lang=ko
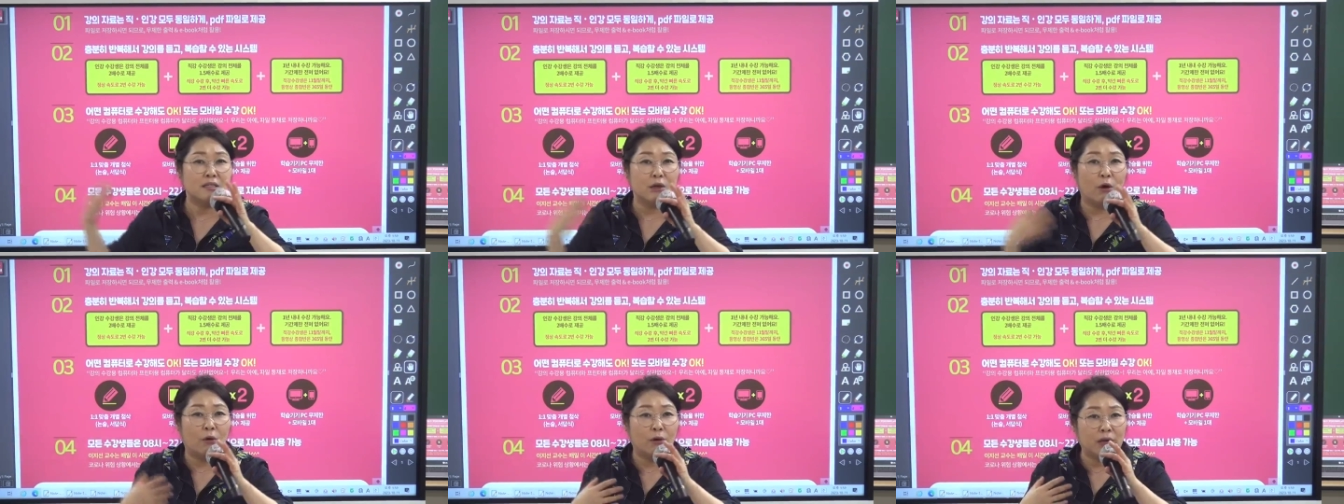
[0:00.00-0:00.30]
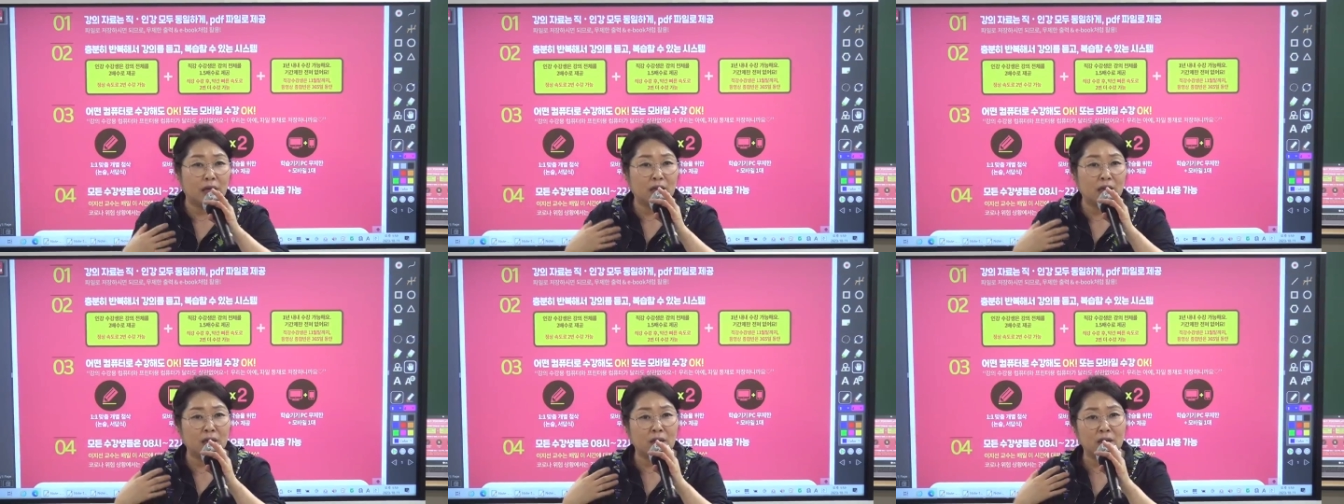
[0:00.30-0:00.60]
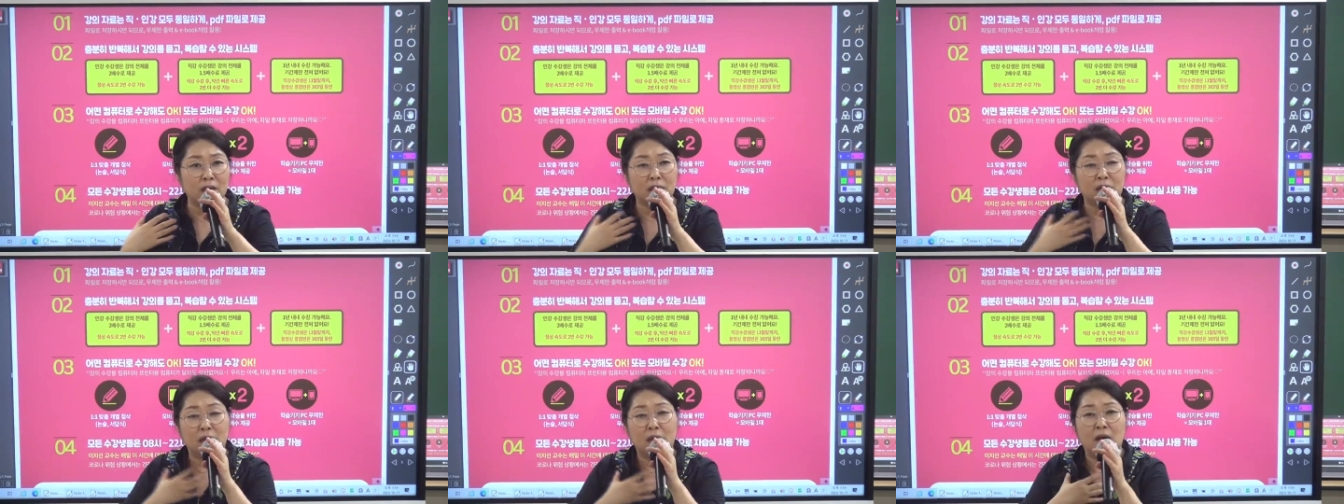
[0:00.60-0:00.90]

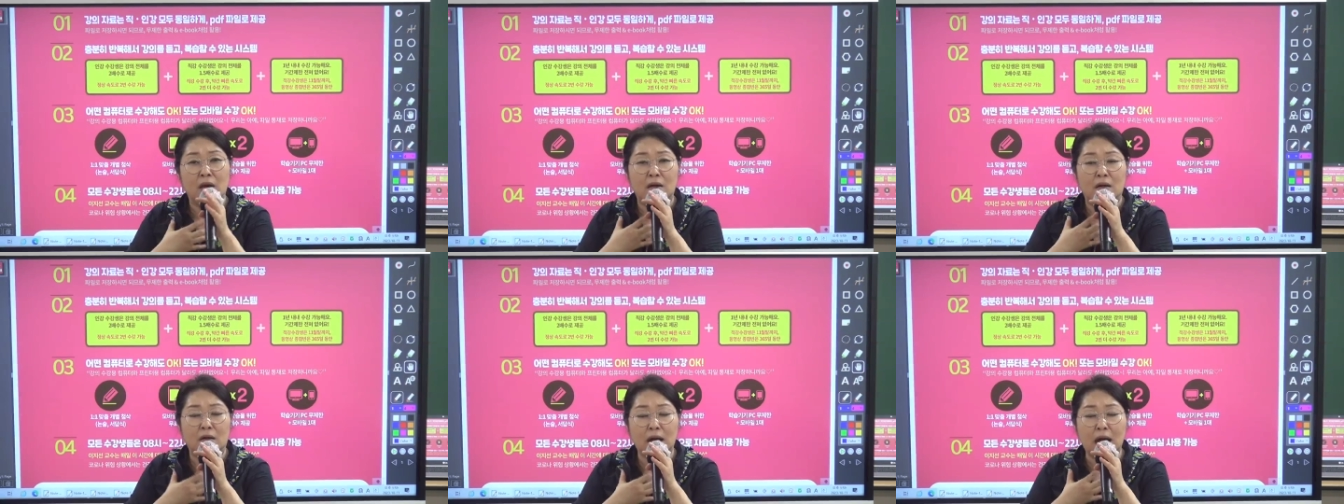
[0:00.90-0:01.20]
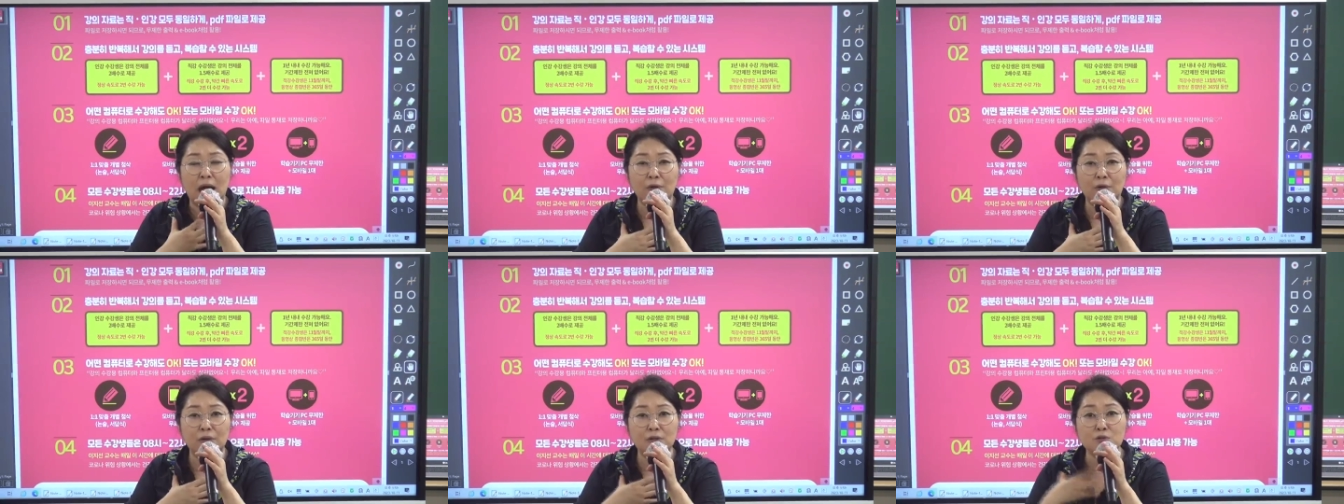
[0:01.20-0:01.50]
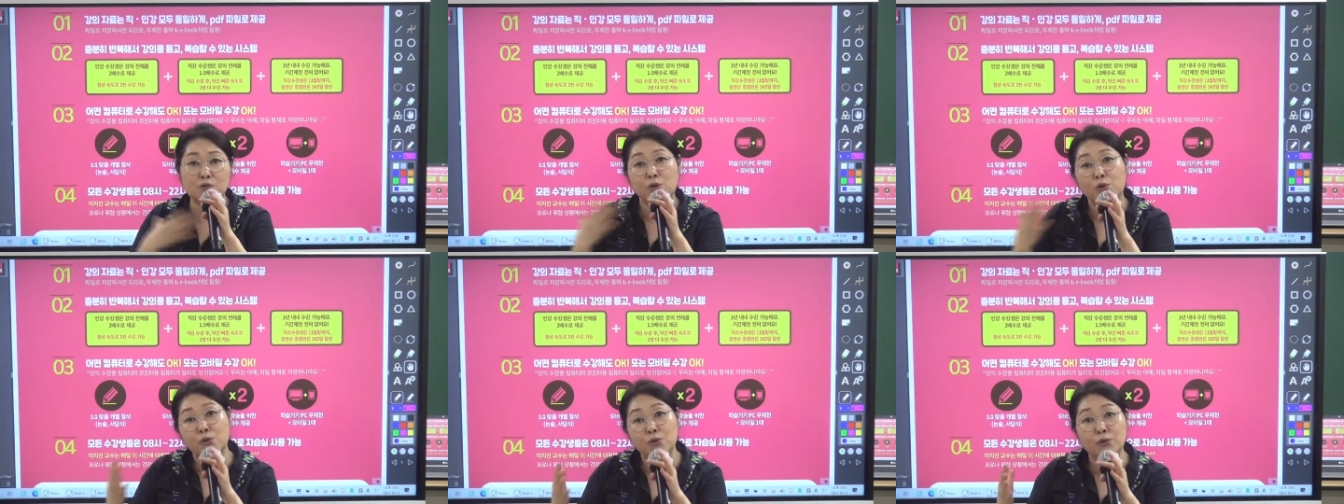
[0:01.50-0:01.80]
저희 어,
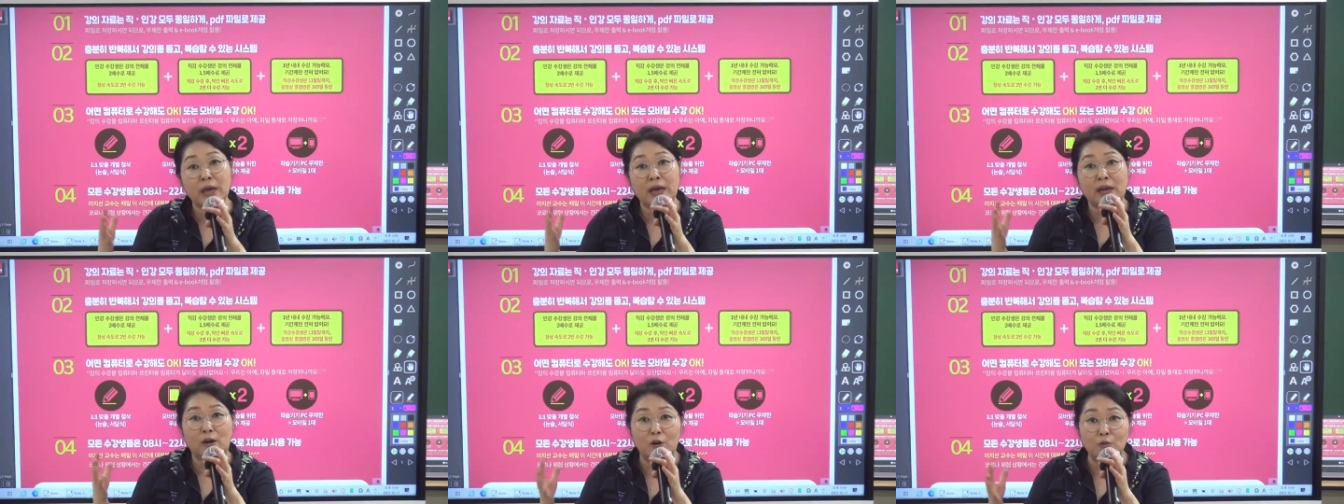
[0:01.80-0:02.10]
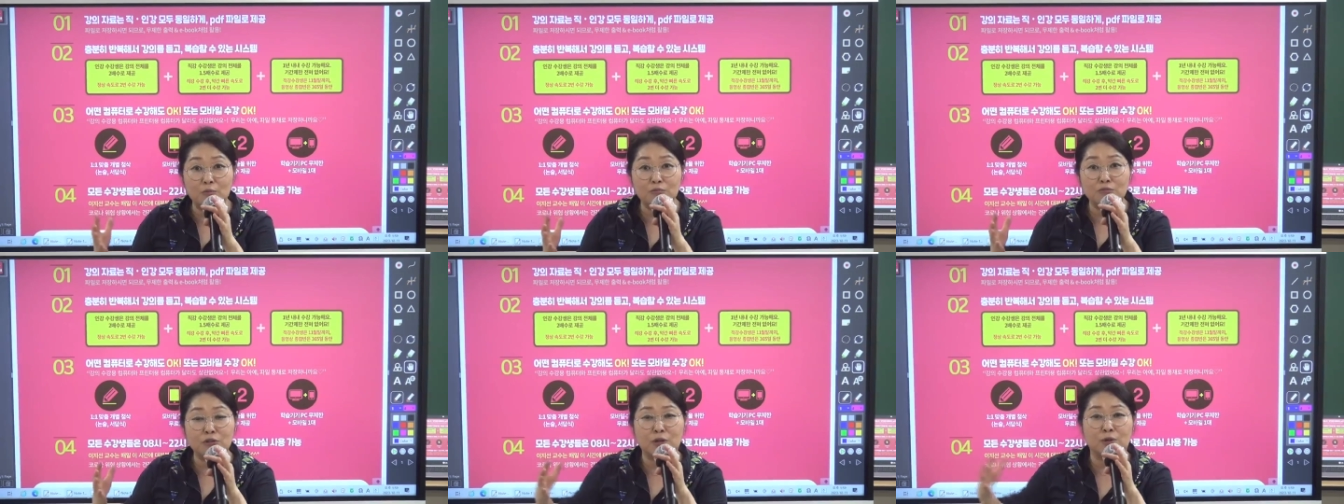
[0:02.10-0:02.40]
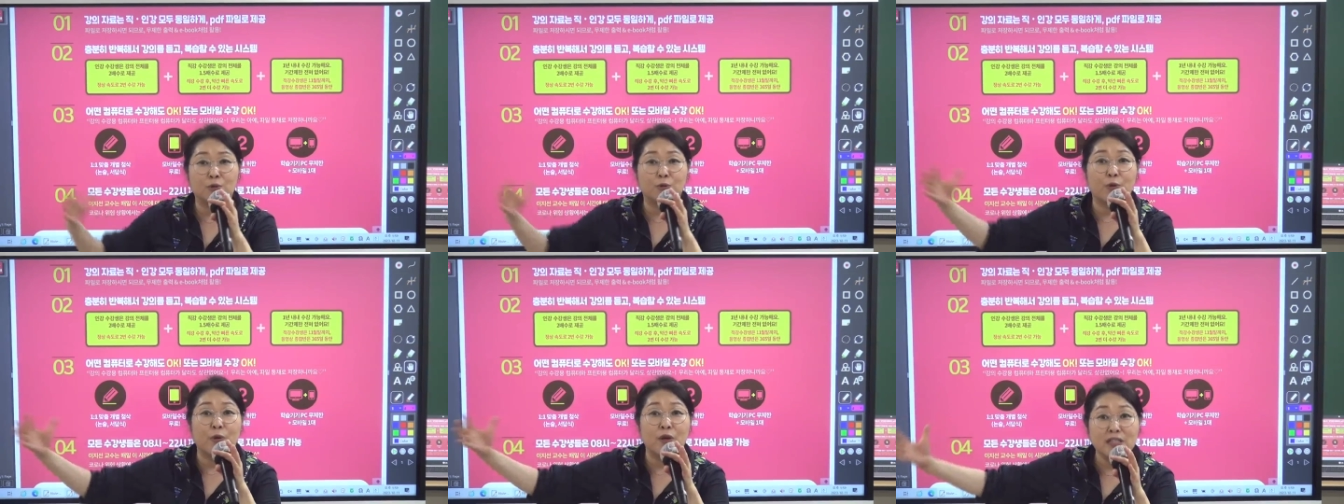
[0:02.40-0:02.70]
학원 소유의
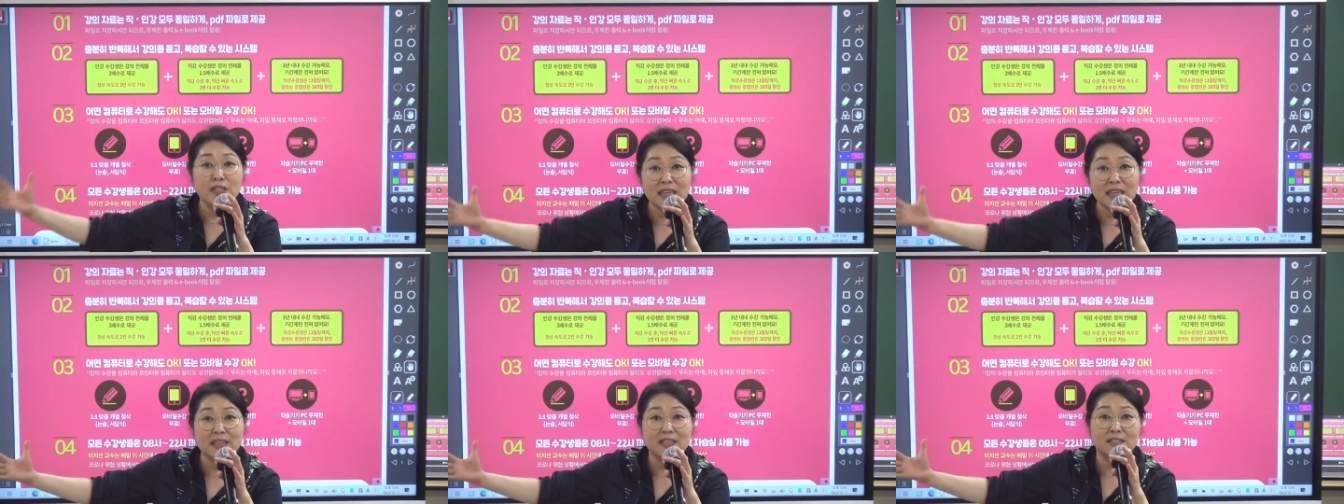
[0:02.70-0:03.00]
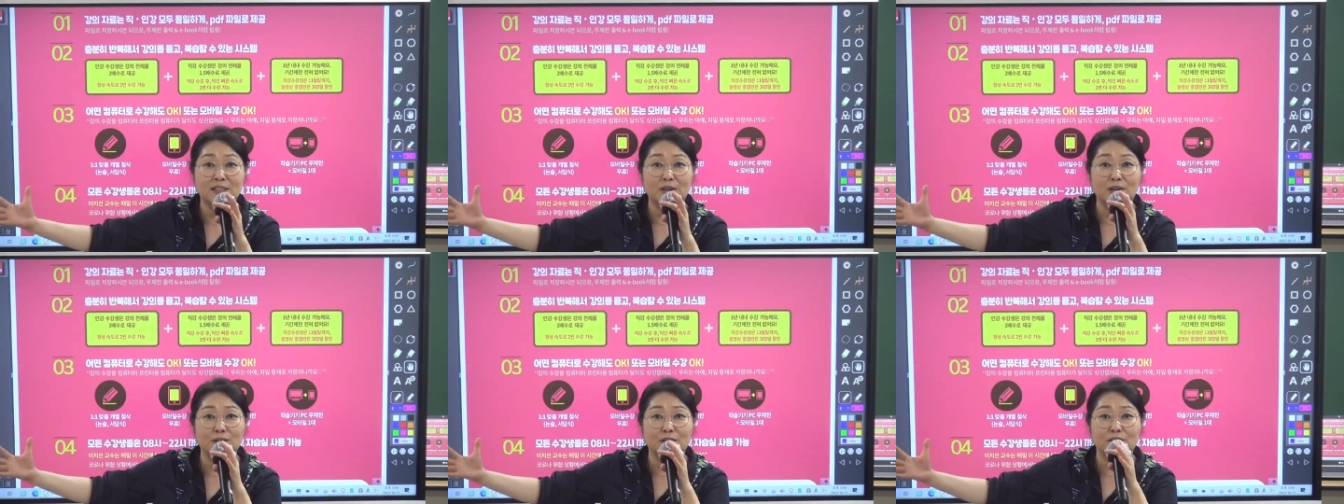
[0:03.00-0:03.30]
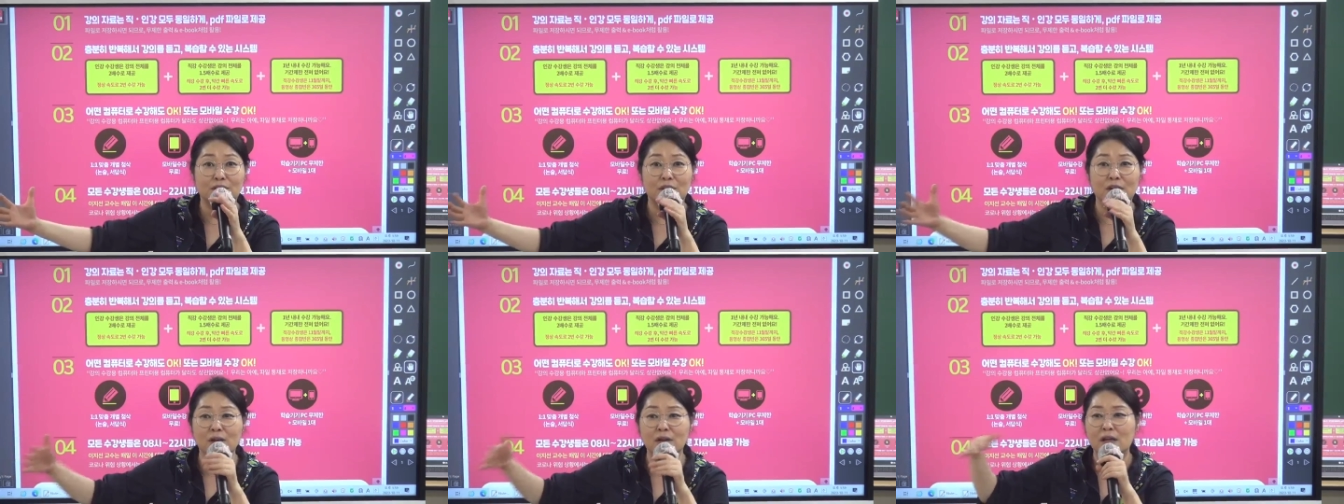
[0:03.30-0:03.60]
건물이고 굉장히
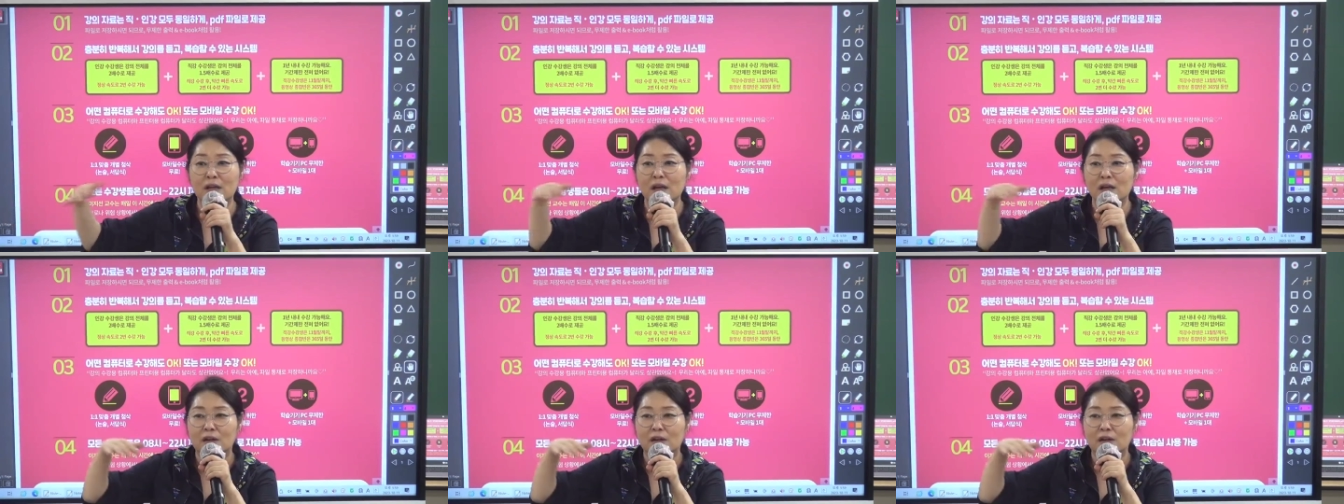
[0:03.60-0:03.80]
크거든요.